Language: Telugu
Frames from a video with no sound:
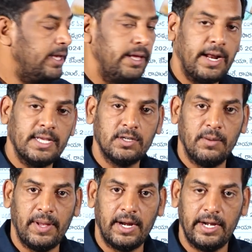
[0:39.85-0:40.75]
ఈ
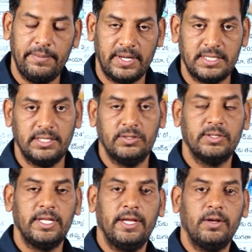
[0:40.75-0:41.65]
రాజగోపాల్ రెడ్డి పరిస్థితి
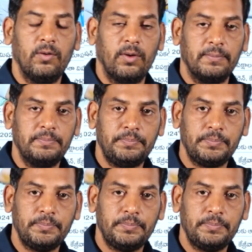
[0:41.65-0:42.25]
చూస్తే ఘోరం